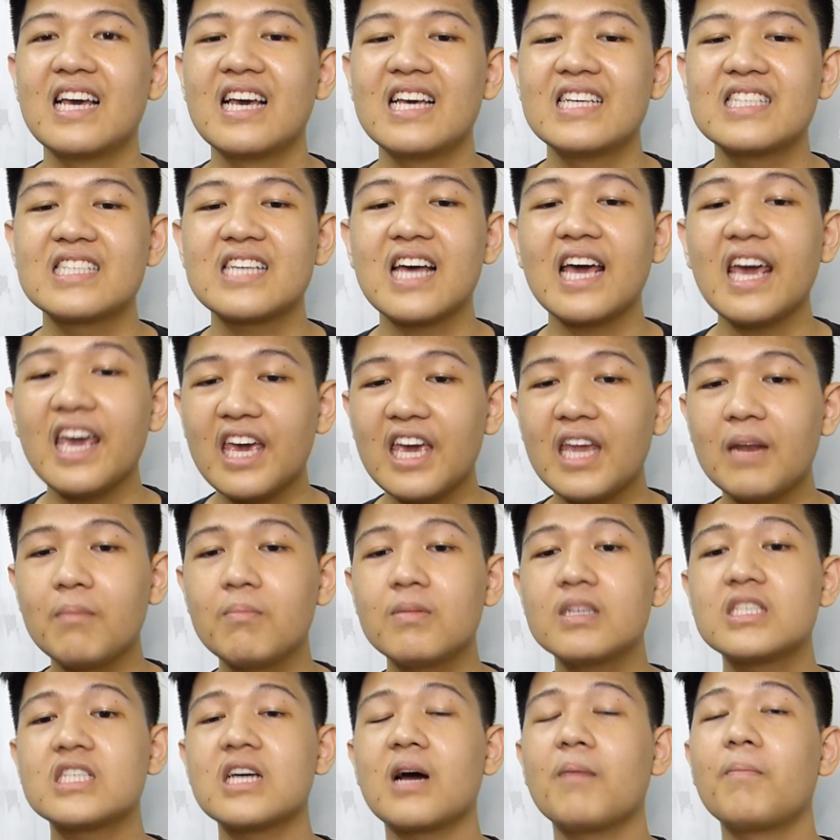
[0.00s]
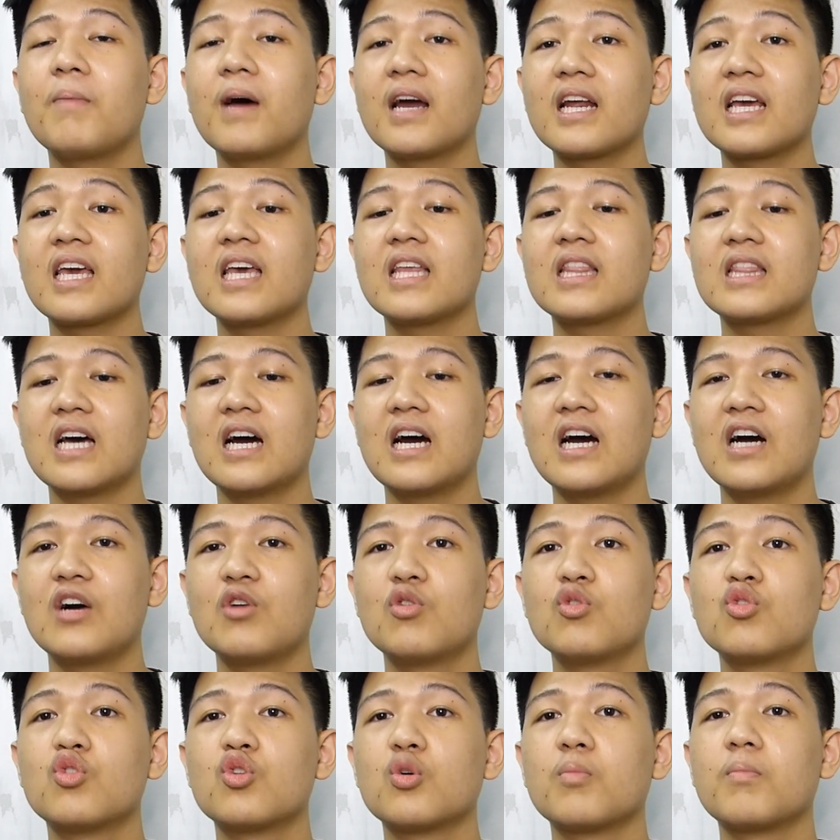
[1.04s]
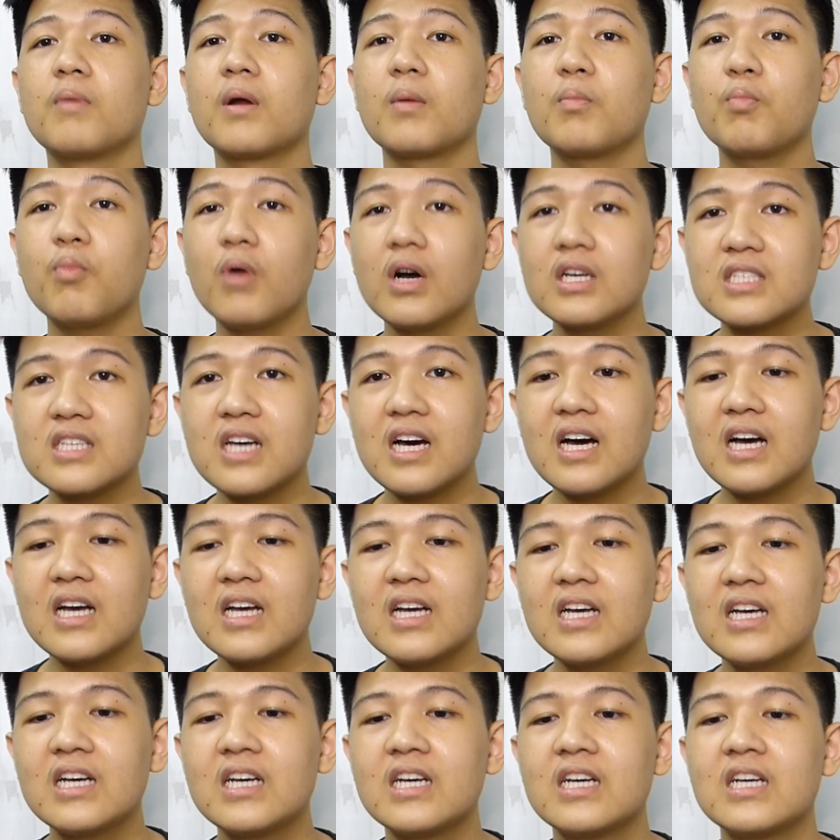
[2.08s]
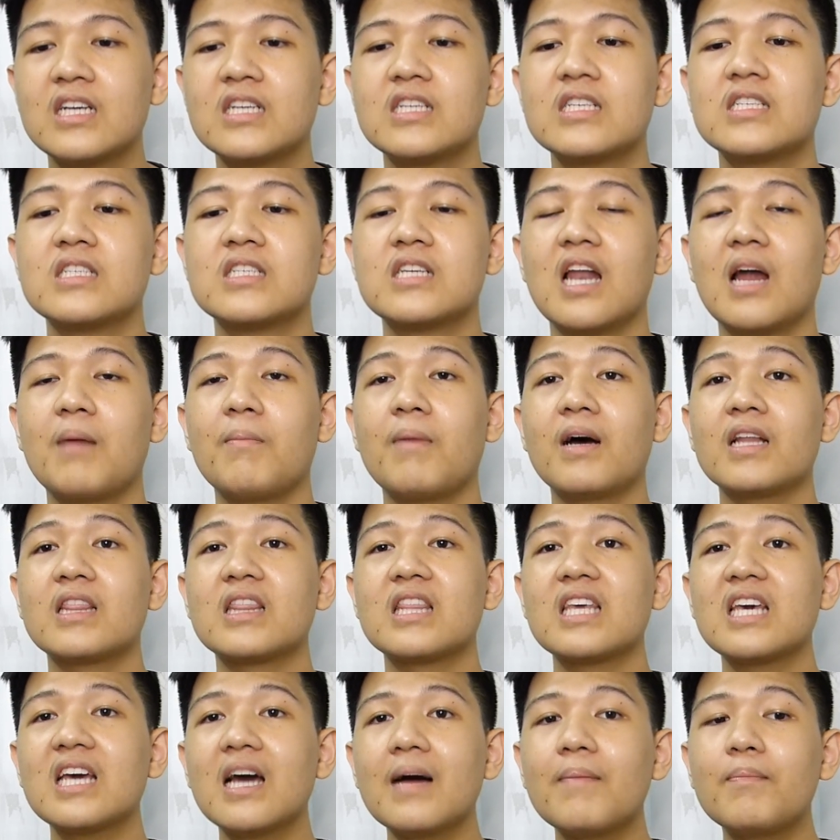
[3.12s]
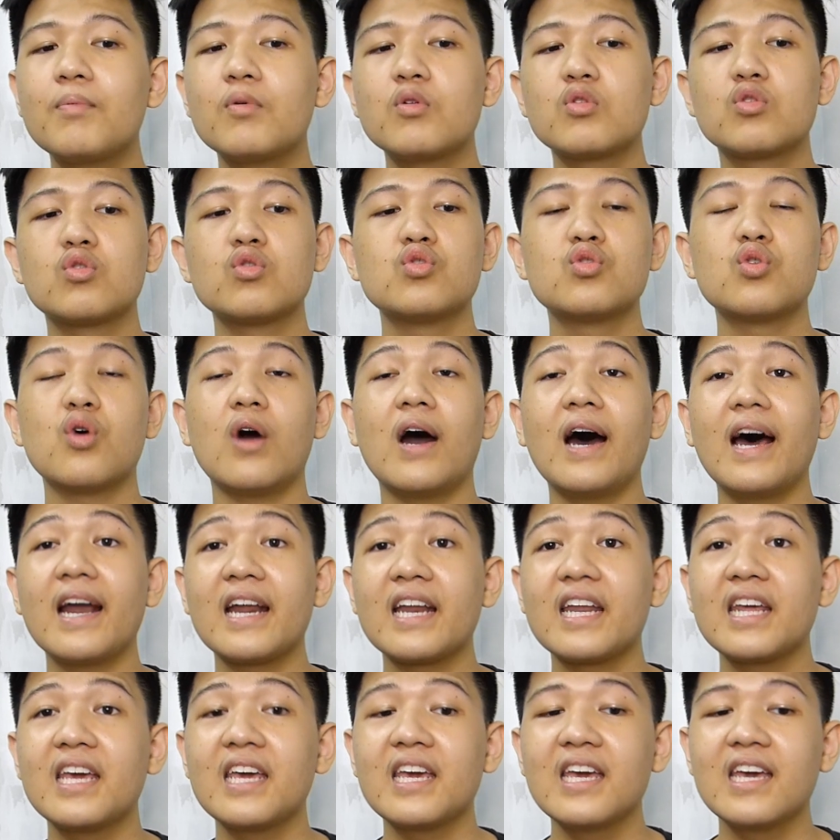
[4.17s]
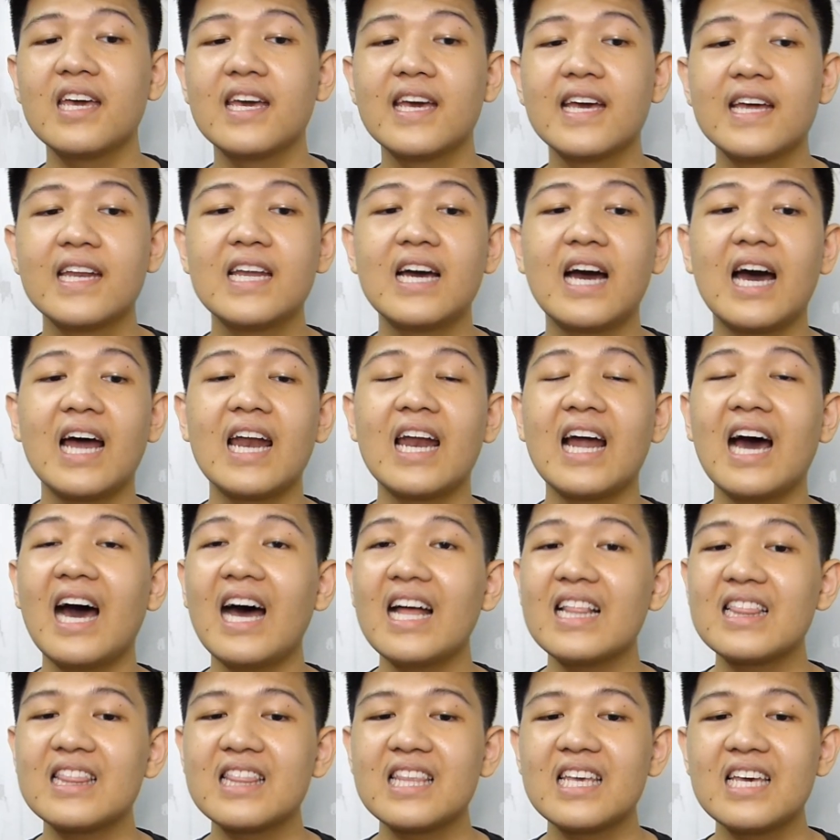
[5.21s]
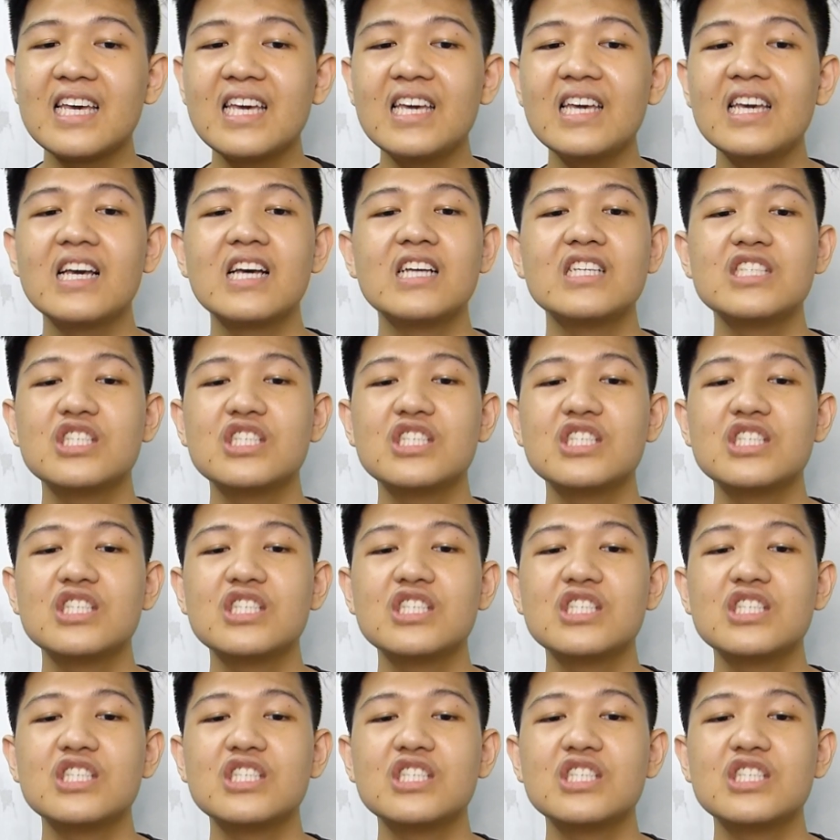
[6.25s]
saya ingin mencabar kita untuk berpuasa selama 37 hari dengan hati,